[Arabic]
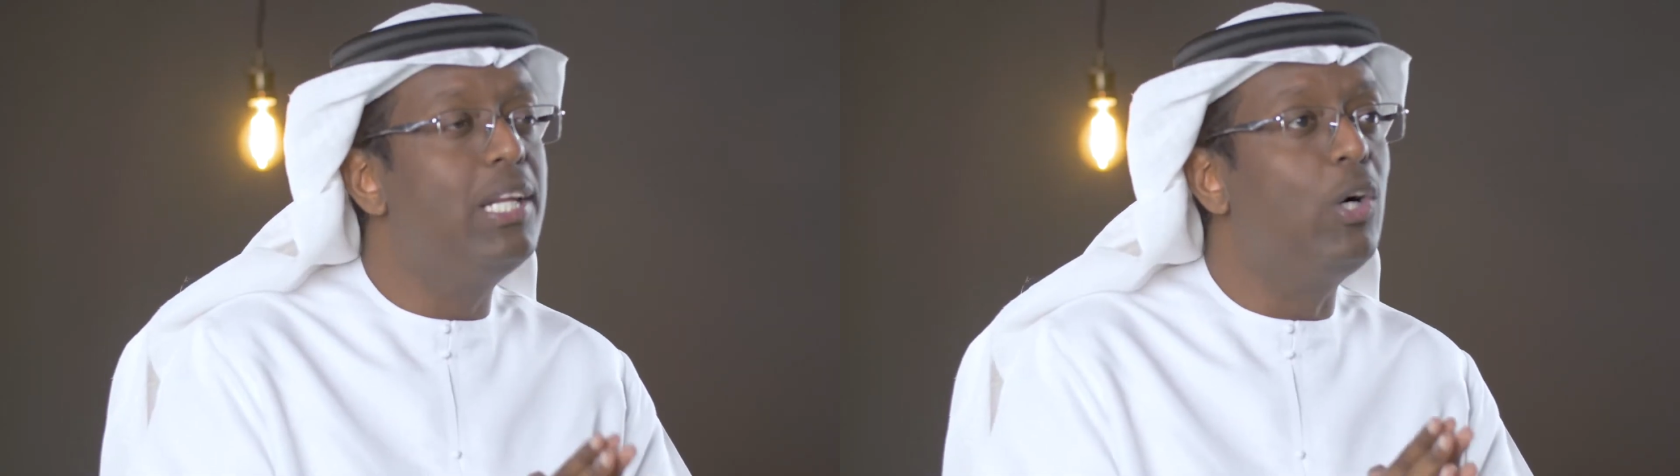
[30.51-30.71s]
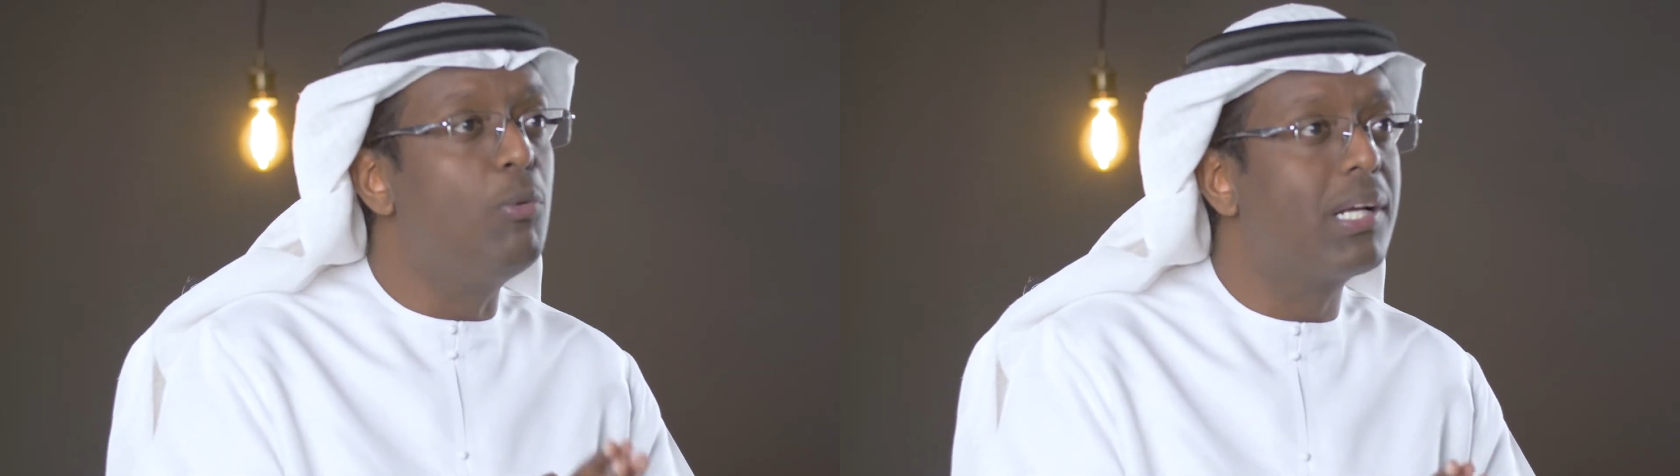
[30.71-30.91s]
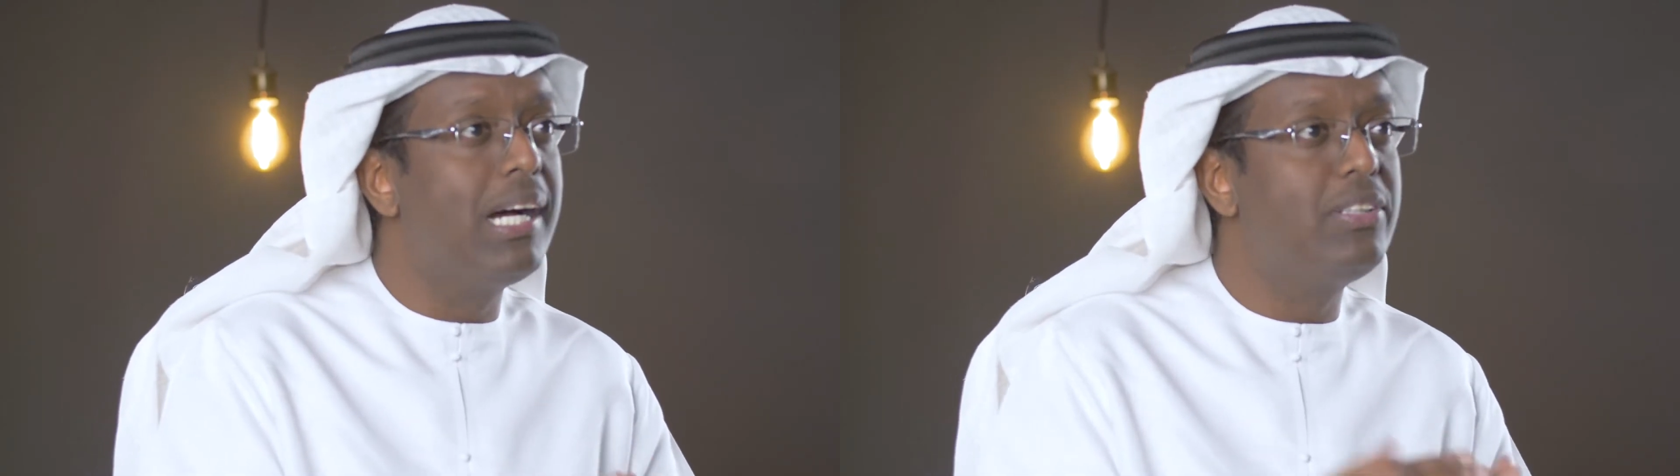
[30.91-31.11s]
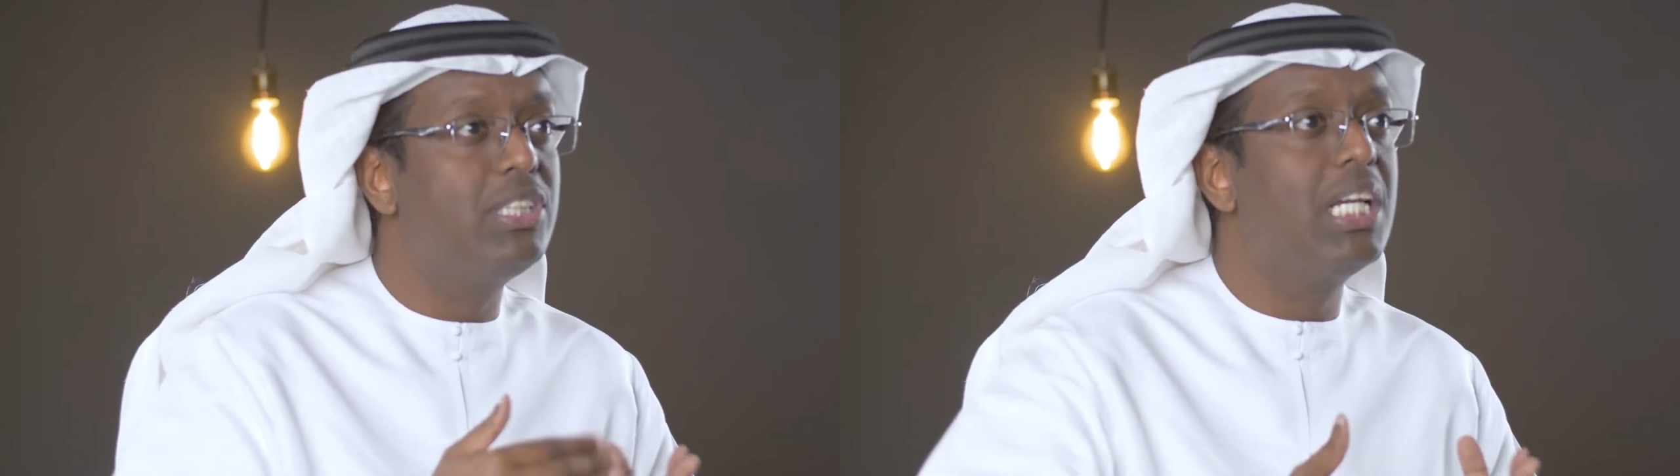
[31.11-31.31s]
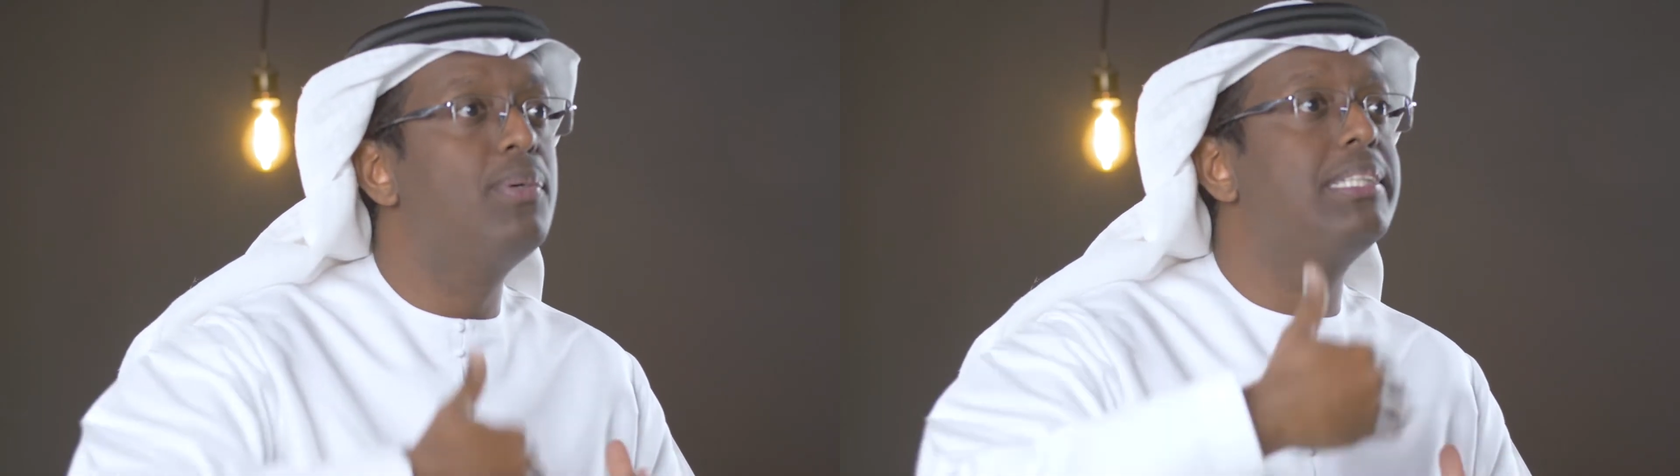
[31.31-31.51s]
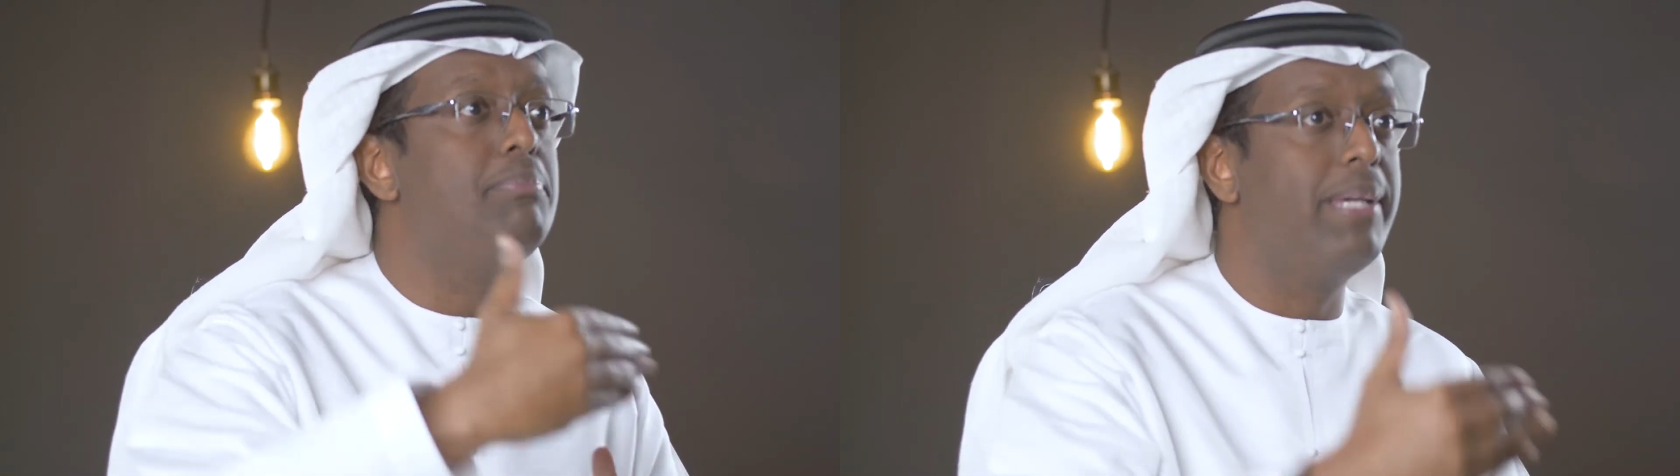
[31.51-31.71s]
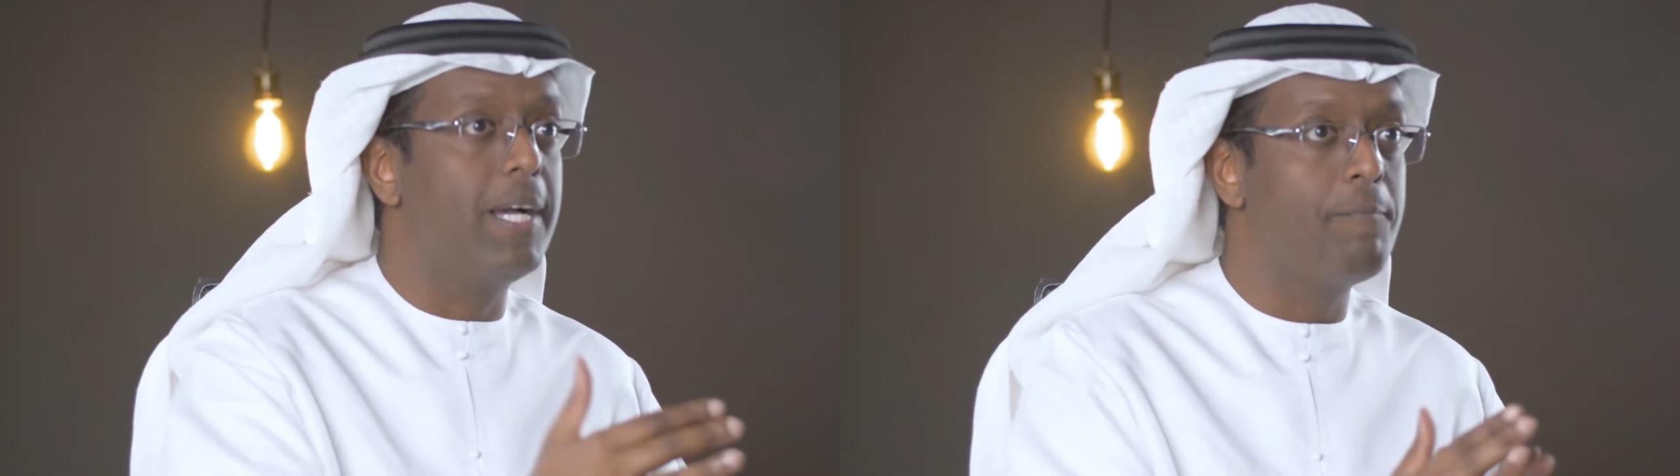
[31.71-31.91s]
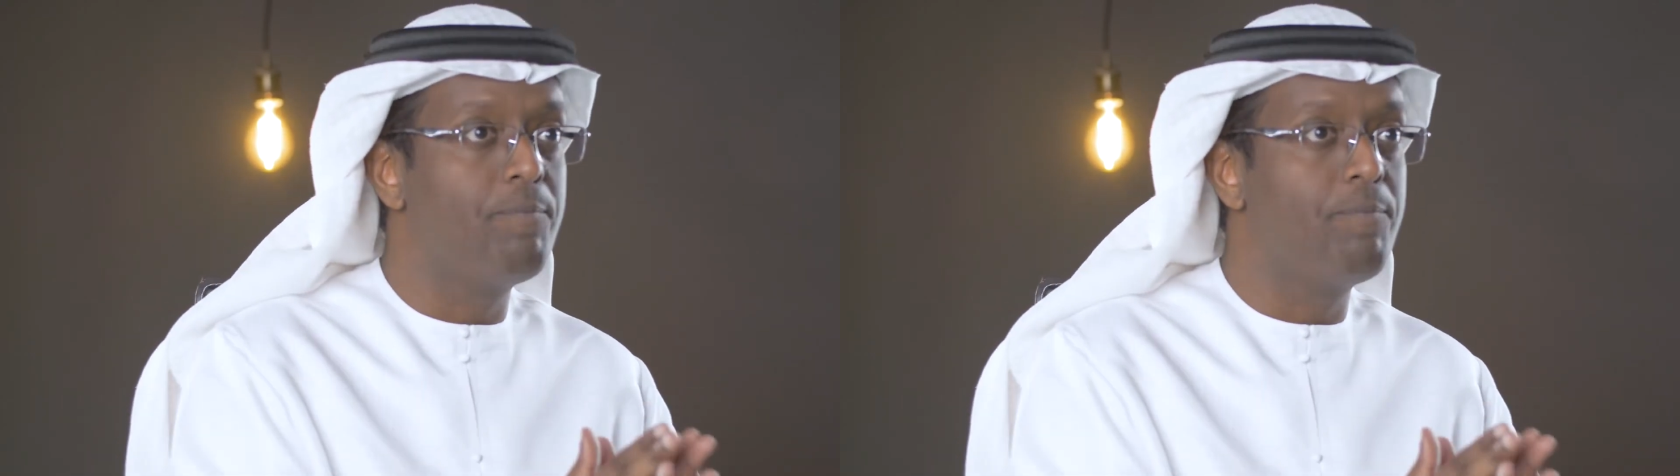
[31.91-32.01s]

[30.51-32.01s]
عمرها تجاوز المئة